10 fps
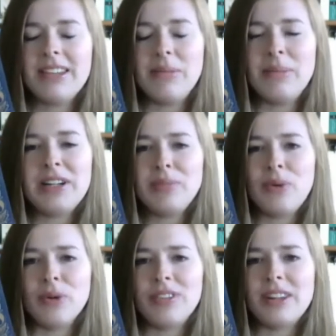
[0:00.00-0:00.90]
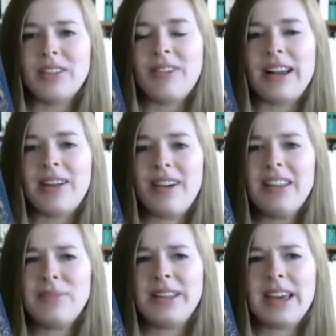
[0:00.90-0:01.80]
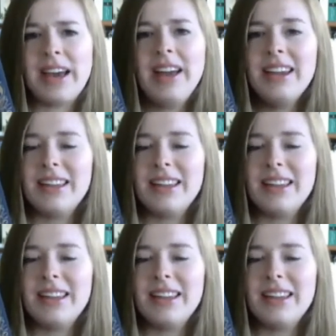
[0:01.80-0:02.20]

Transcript: im Mittelpunkt sind, weil dann weiß man ja,